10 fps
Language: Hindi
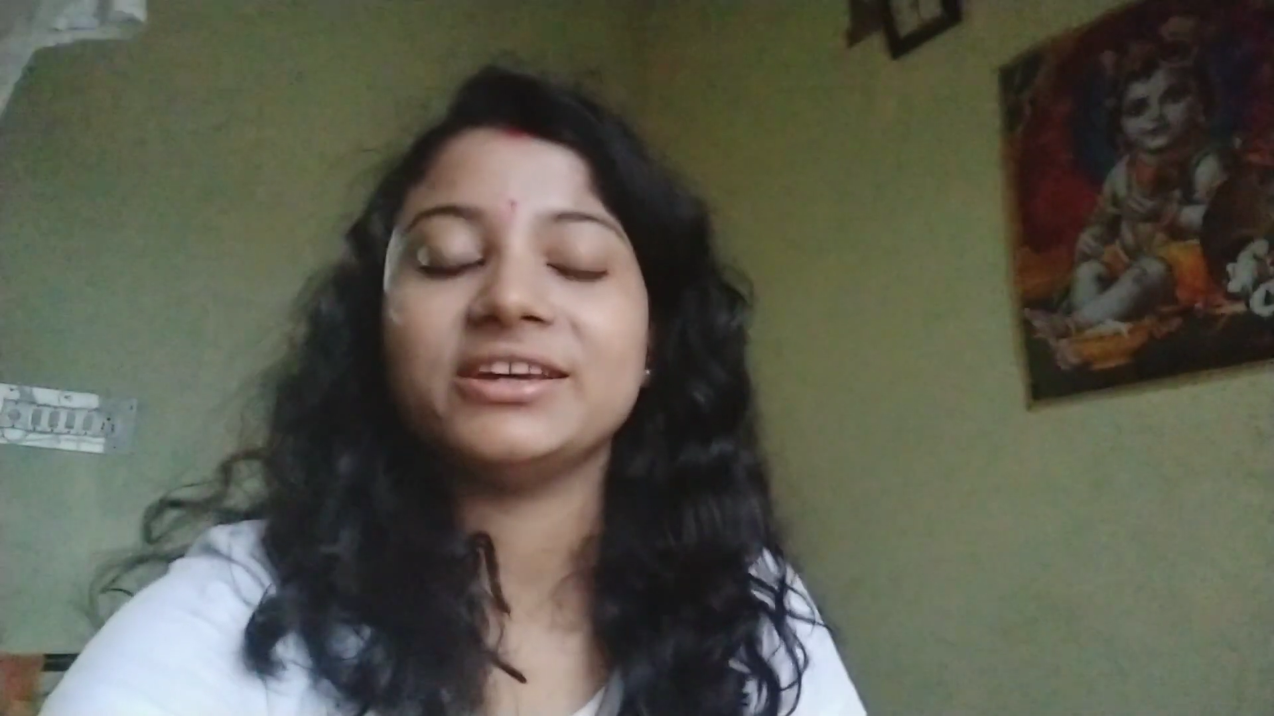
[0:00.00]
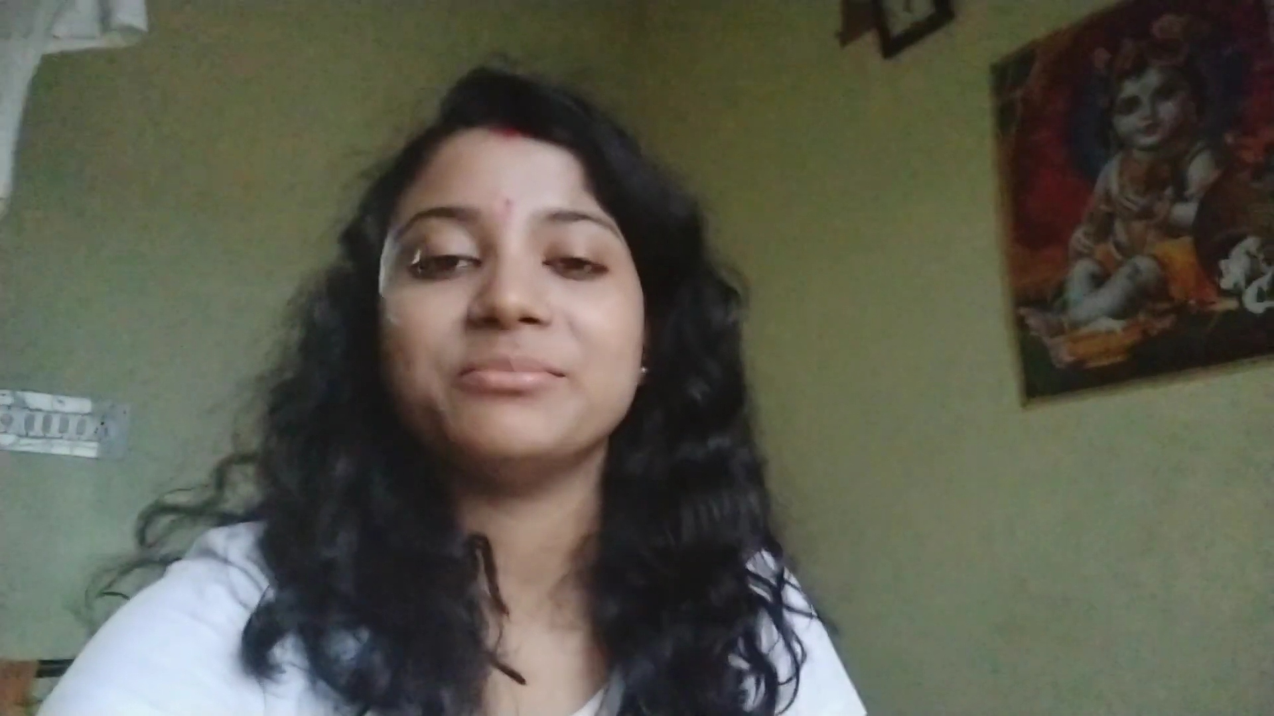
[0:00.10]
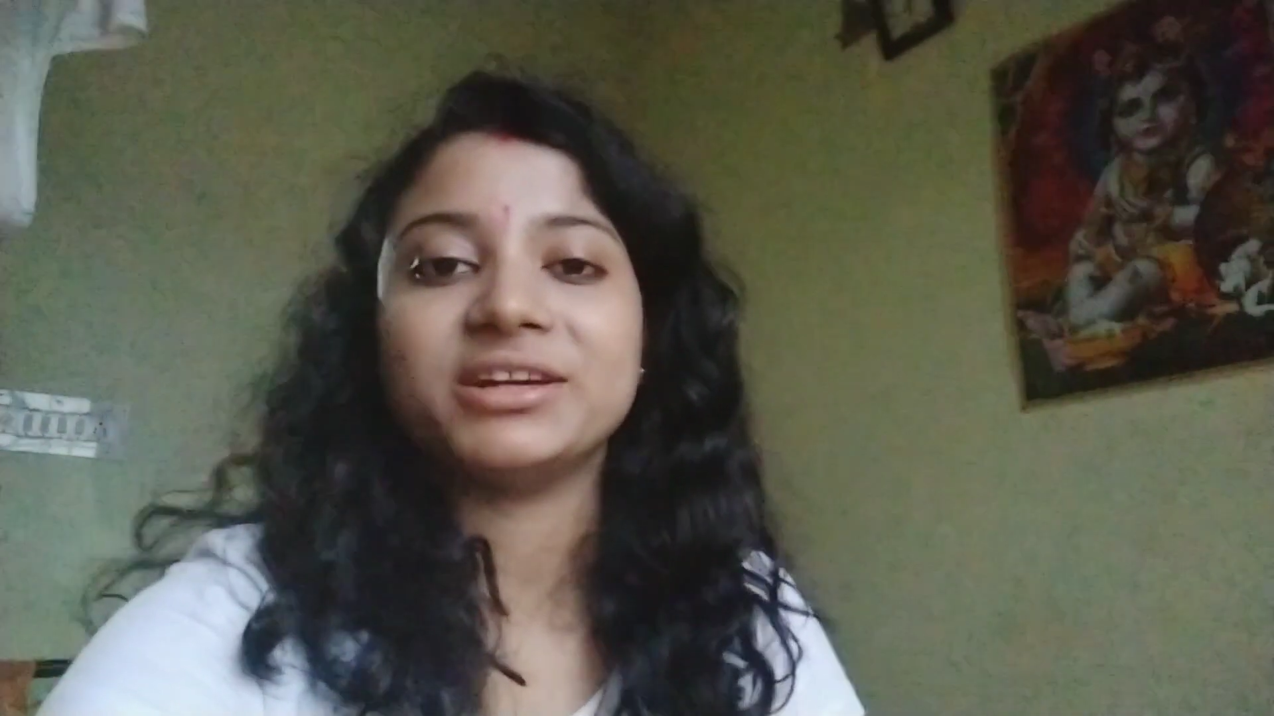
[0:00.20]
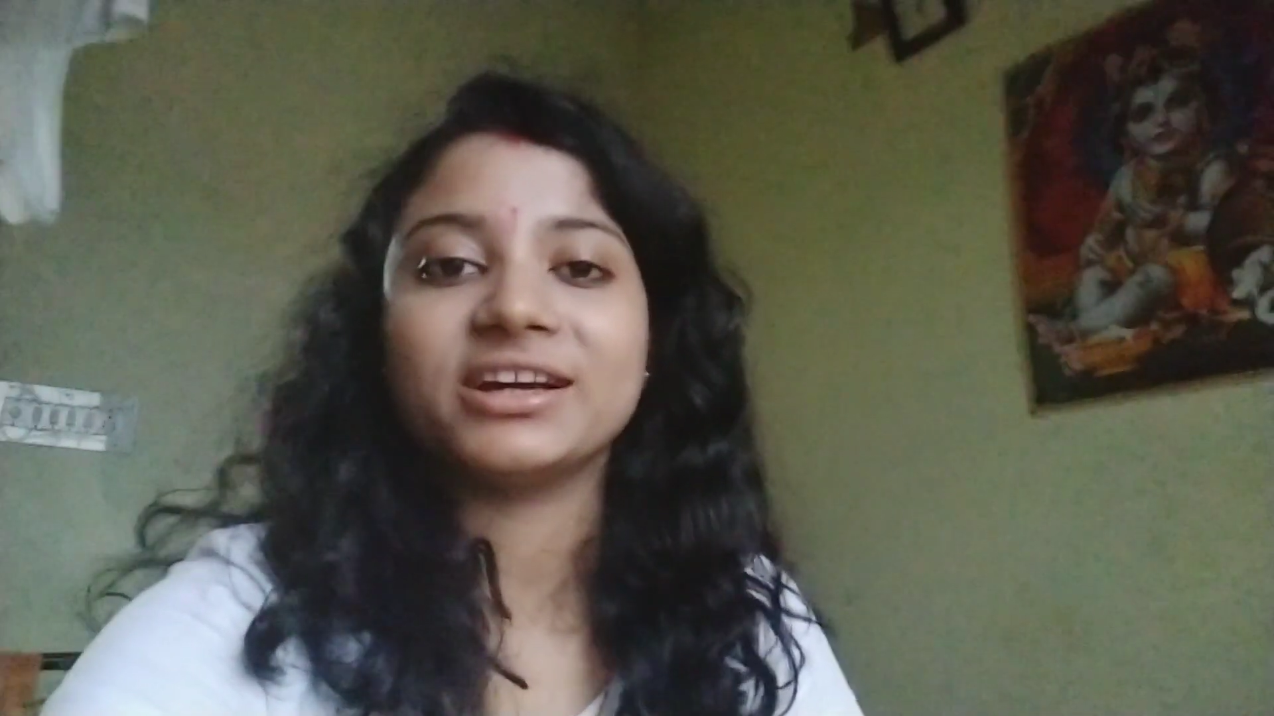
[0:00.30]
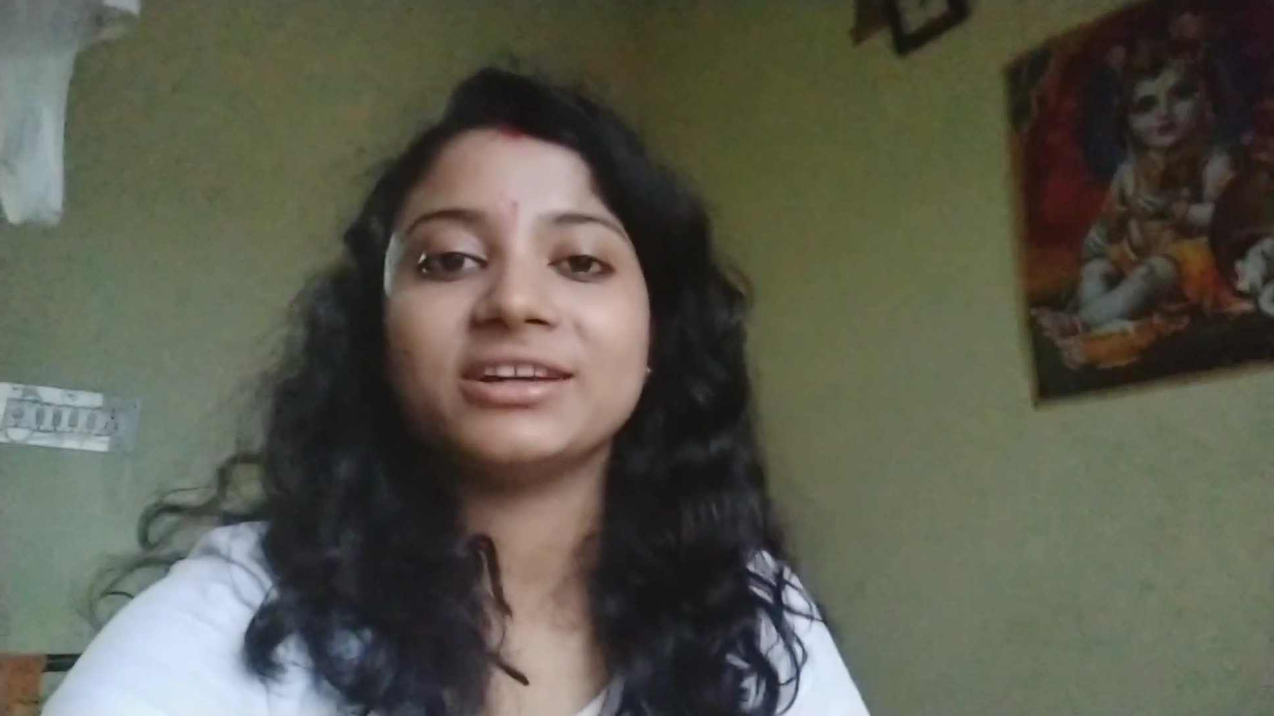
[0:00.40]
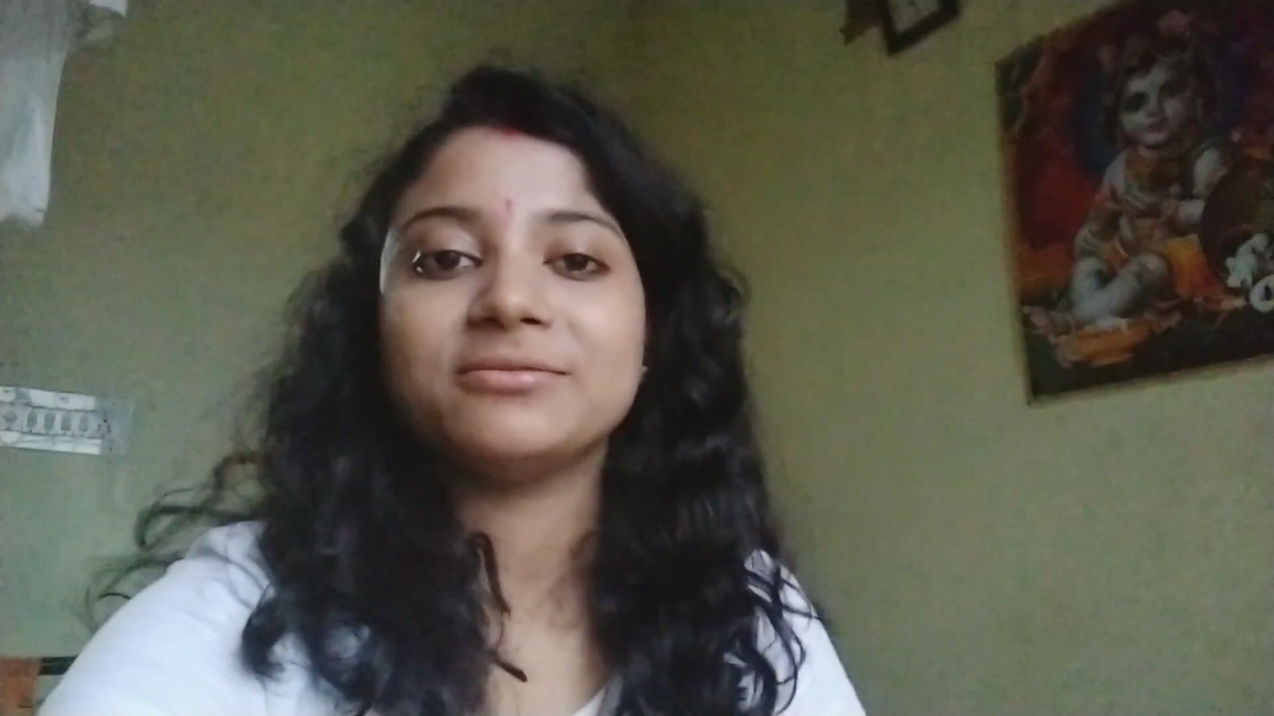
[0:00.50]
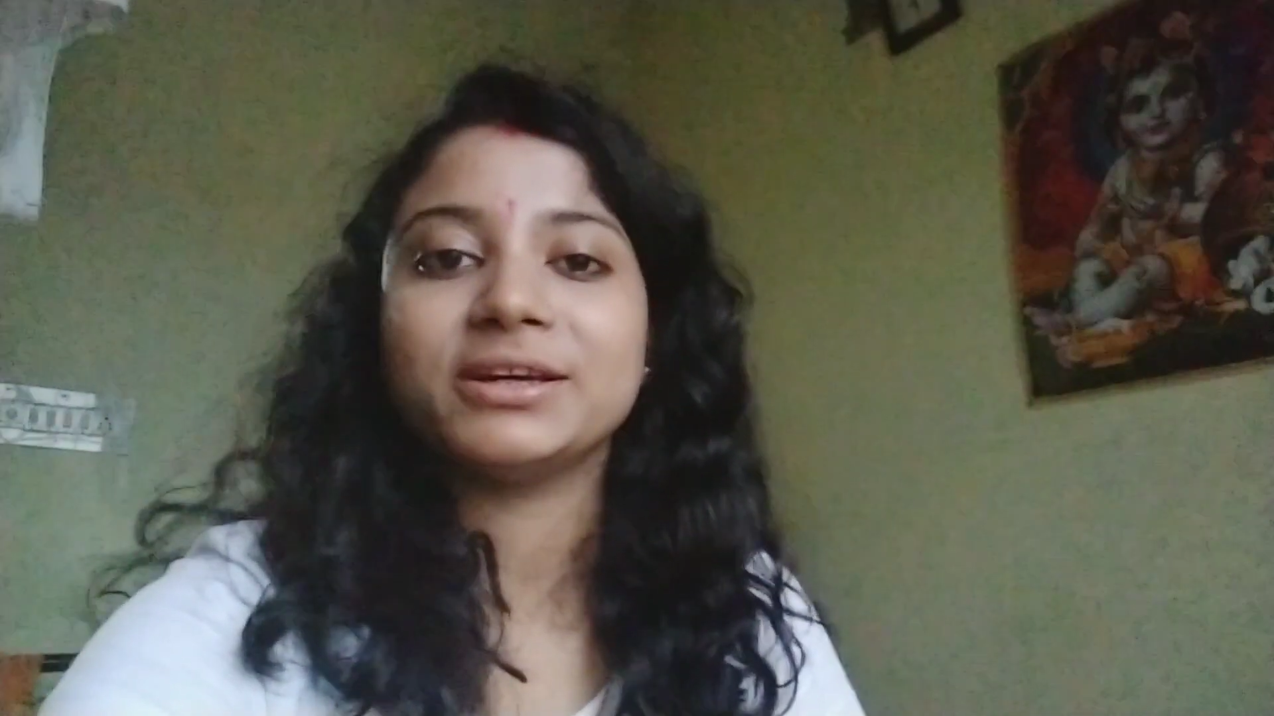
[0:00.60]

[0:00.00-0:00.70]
ये मिराकल